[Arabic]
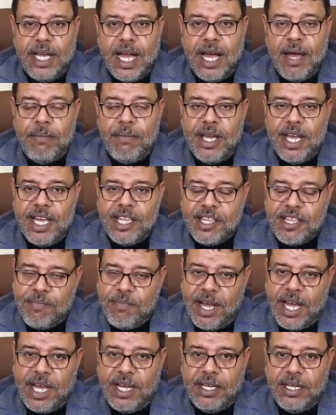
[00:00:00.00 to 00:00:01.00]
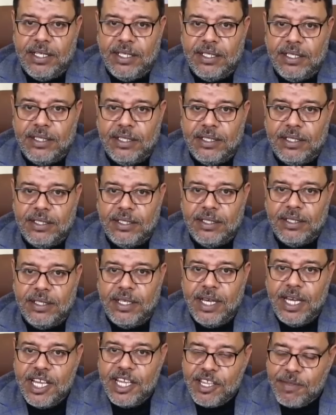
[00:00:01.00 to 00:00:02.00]
عم اسمع ايه.
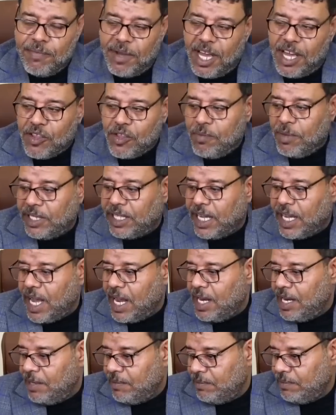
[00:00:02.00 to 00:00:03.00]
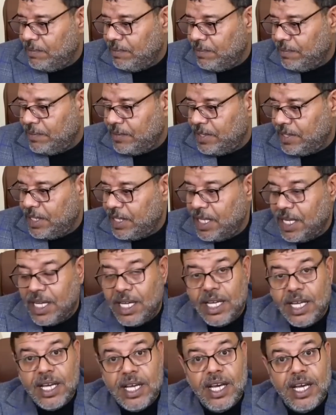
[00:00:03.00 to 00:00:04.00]
اسمع ثم تكلم ايه.
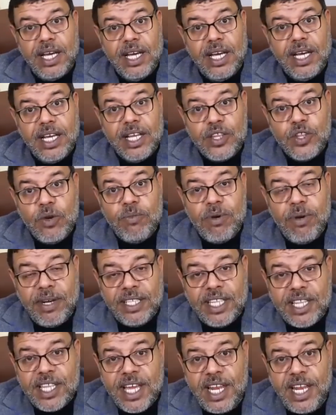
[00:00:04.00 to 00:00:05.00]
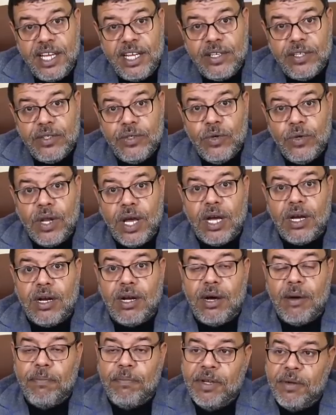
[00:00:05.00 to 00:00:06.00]
ثم بعد ذلك
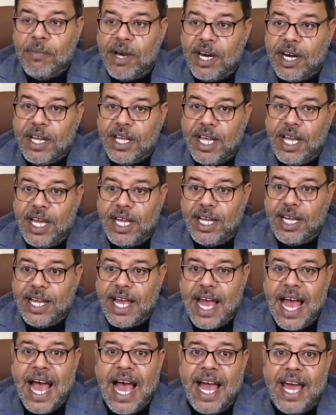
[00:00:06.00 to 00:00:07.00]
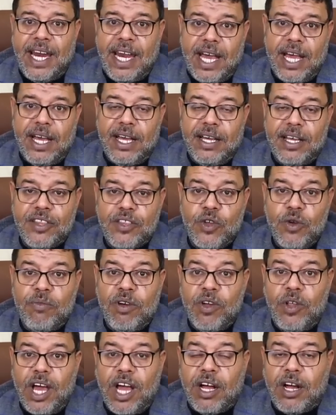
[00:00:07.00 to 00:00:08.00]
يلقب بمرجع أعلى ثم
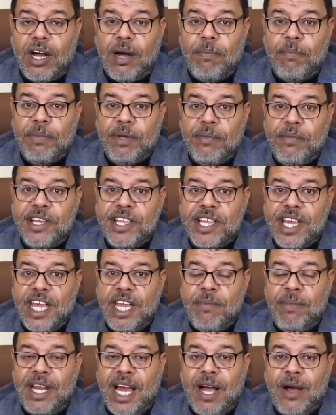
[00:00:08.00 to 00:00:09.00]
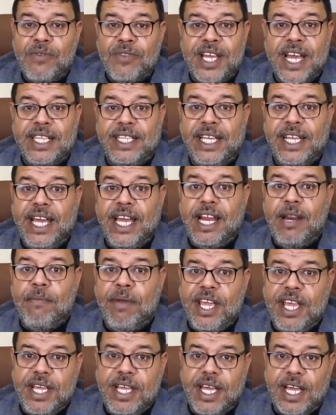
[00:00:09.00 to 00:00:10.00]
يلقب بزعيم الحوزات
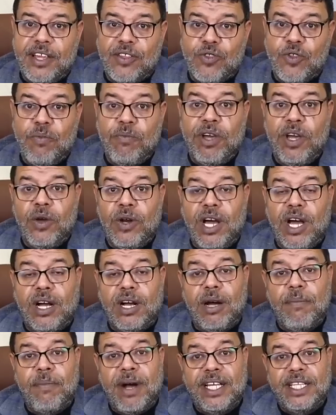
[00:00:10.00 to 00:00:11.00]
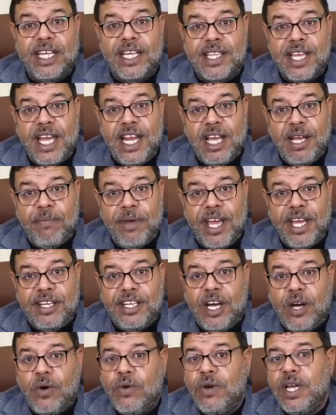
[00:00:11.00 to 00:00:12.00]
العلمية ثم يلقب بعد ذلك
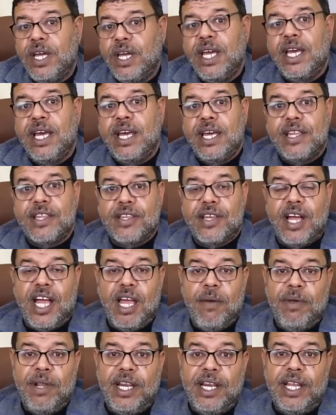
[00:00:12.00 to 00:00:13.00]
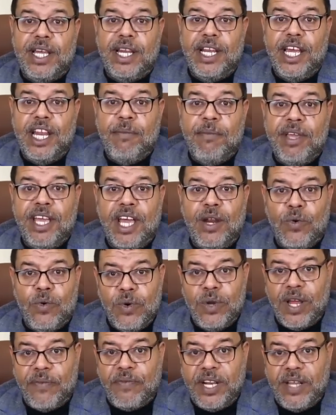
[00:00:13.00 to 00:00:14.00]
بأنه صاحب العلمية
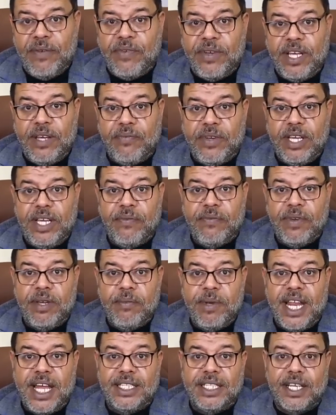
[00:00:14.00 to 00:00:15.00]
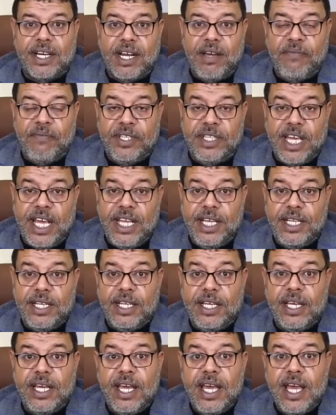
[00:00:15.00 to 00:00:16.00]
الأولى في في في بلاد
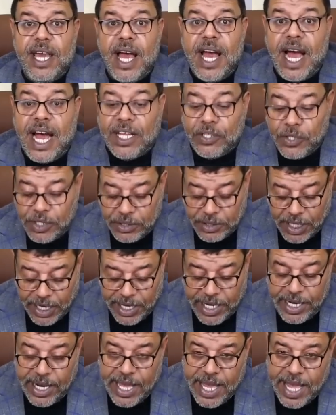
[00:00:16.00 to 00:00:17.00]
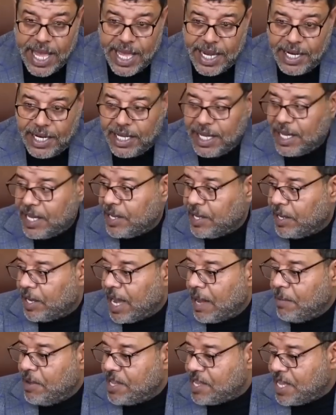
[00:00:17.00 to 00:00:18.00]
الرافدين حضرتك الآن
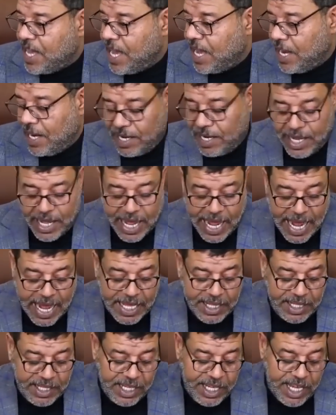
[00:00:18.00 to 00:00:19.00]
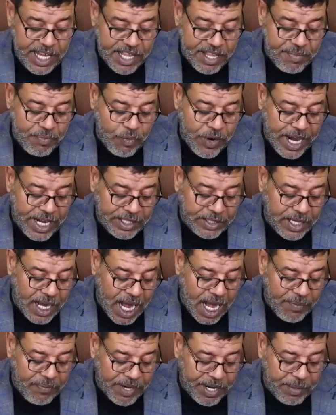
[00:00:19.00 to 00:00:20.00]
كمثال عندي اسم واحد
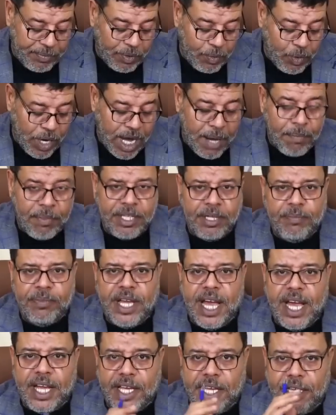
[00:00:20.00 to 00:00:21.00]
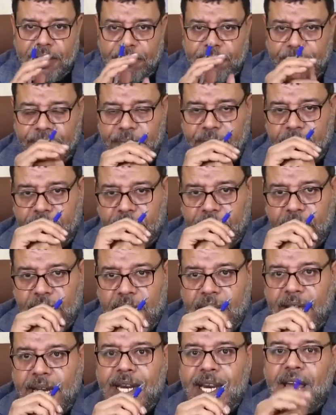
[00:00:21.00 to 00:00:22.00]
جعفر بن محمد بن حكيم
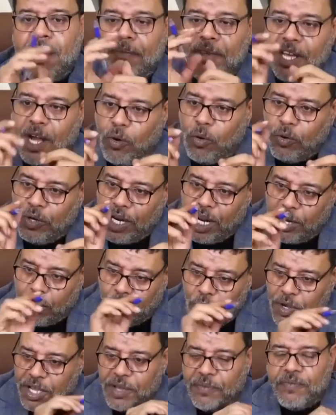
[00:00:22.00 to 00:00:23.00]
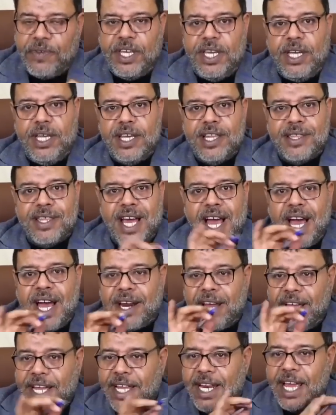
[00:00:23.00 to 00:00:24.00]
لم يقل الخوئي فيه
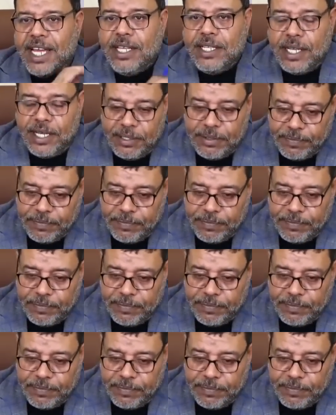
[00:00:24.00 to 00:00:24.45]
ظهر إلينا